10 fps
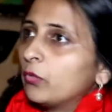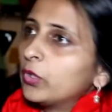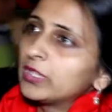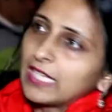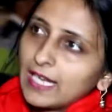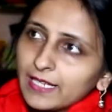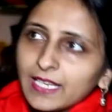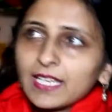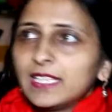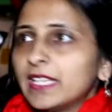वो दिखाने
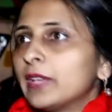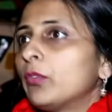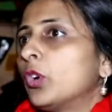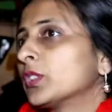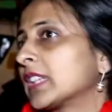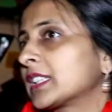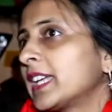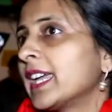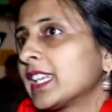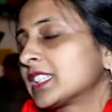के लिए वो हो सकता
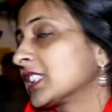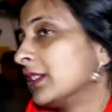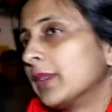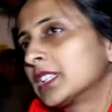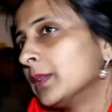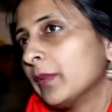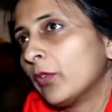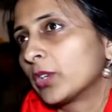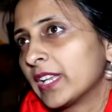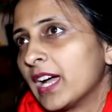है कि इसके समर्थन में
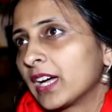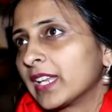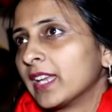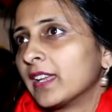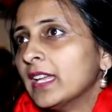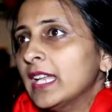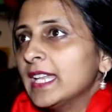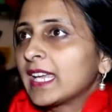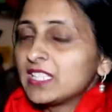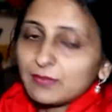वोट ना करें
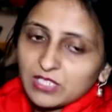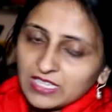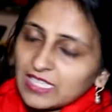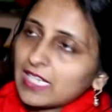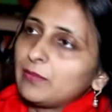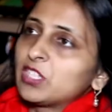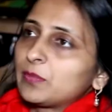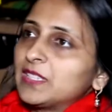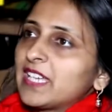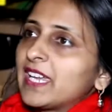लेकिन जब जनता के बीच
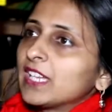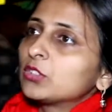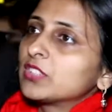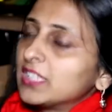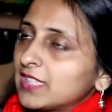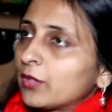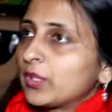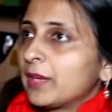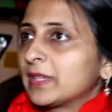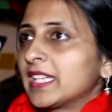में जाएंगे तो जनता को
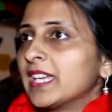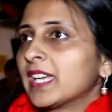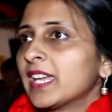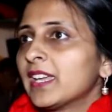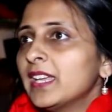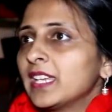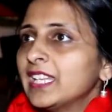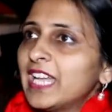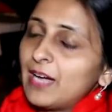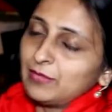ये बताएंगे कि
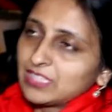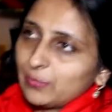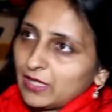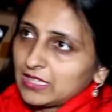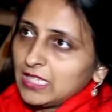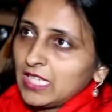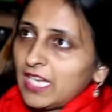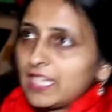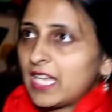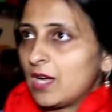ना हमने समर्थन
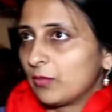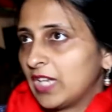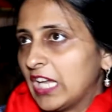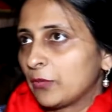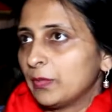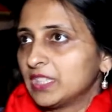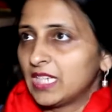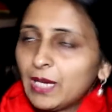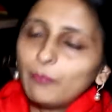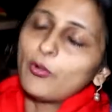किया ना हम खिलाफ में थे
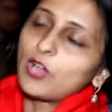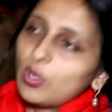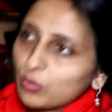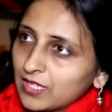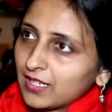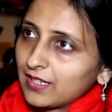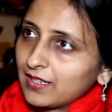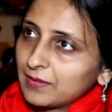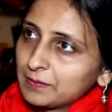हम वॉकआउट कर गए